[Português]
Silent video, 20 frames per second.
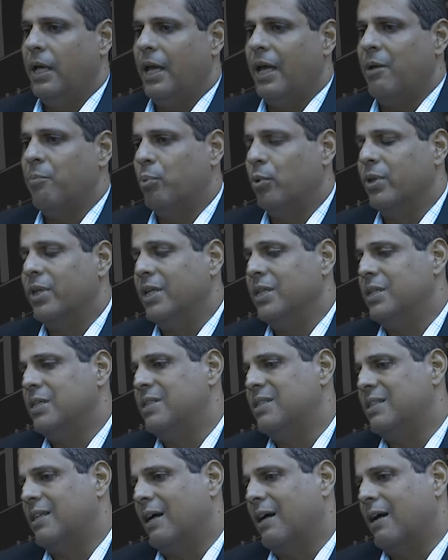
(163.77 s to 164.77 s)
É importante
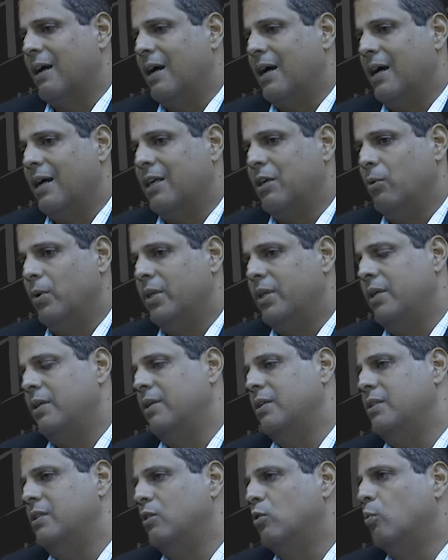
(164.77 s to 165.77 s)
destacar que
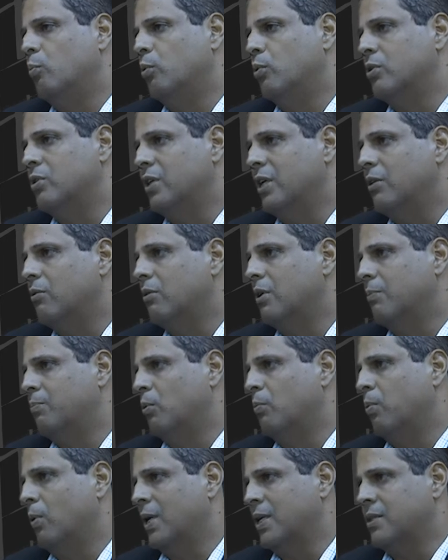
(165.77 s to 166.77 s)
85% da
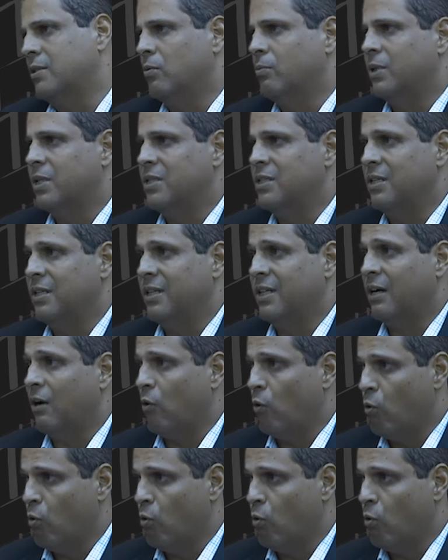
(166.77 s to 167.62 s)
população brasileira